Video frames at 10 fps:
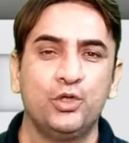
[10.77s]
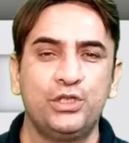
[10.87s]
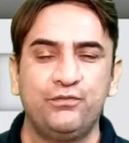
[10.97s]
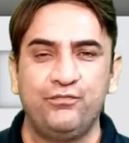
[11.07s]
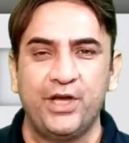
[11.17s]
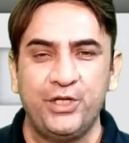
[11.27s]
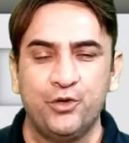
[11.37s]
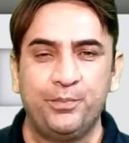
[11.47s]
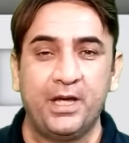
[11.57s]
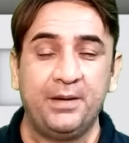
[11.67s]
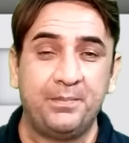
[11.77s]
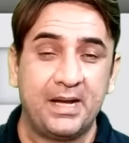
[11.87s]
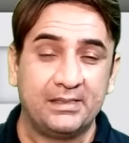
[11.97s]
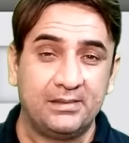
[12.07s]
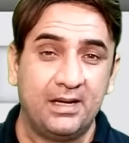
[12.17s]
उस वेन्यू पर
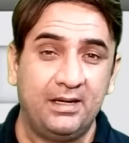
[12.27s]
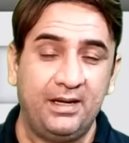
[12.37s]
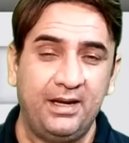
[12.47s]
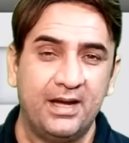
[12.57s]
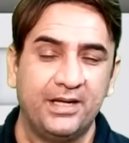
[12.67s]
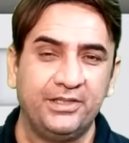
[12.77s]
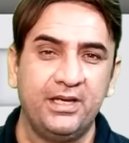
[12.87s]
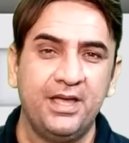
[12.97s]
पाकिस्तान ने आज